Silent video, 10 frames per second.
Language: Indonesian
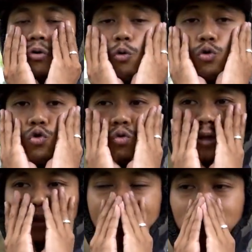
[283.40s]
untuk
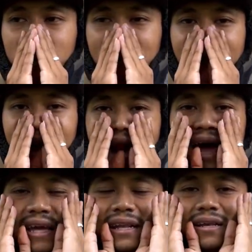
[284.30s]
tetap menahan
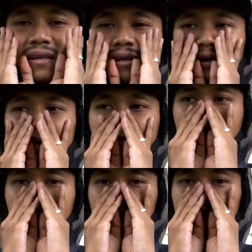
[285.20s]
angin di
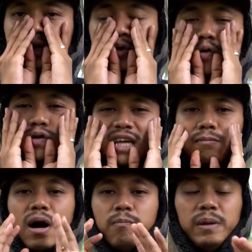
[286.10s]
bagian hidung
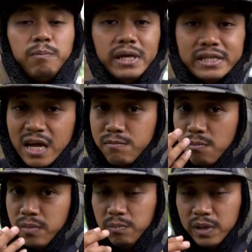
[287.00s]
sama pipi
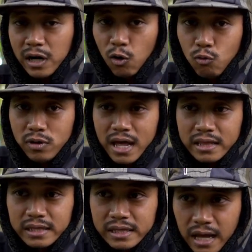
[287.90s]
sama bibir lu
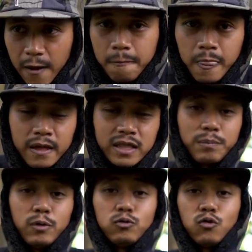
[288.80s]
nantinya.
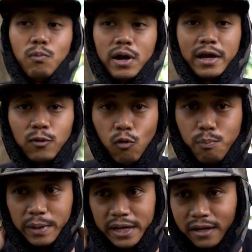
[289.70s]
Tapi untuk bagian
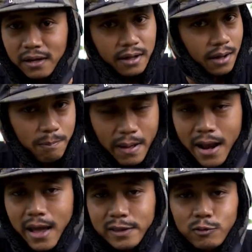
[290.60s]
kuping,
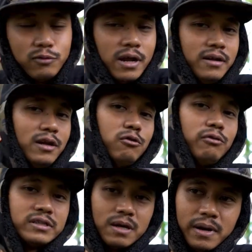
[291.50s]
kepala itu udah
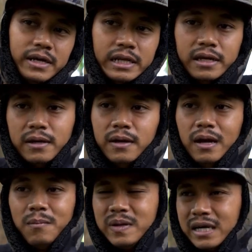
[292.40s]
dilindungi sama ini.
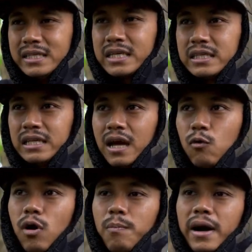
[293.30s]
Plus ketika
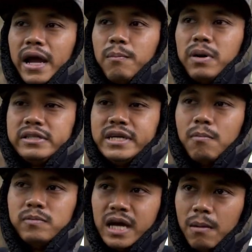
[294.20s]
gua pakai
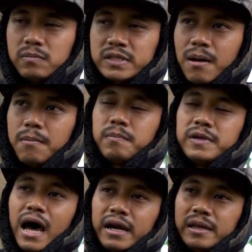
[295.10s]
berjam-jam
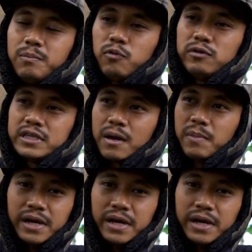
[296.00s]
sam dari puncak